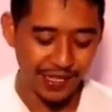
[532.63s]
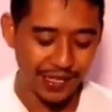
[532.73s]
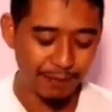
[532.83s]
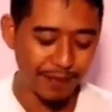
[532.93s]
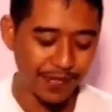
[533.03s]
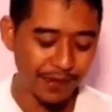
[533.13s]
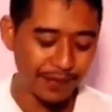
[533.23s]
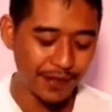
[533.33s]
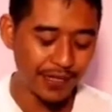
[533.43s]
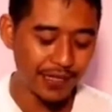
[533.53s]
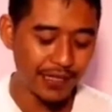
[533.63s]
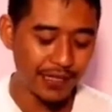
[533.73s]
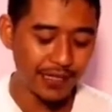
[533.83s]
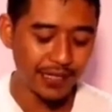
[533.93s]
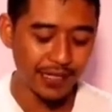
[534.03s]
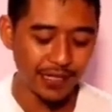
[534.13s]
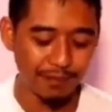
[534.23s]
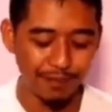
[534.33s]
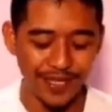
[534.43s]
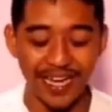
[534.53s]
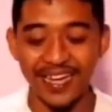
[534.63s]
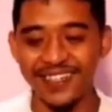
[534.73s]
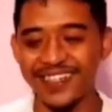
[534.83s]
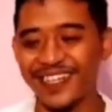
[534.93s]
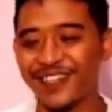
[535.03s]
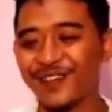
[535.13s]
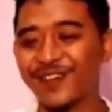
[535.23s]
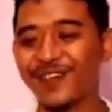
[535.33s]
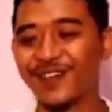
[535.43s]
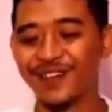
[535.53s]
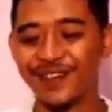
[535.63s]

apa uh, kelebihan gitu.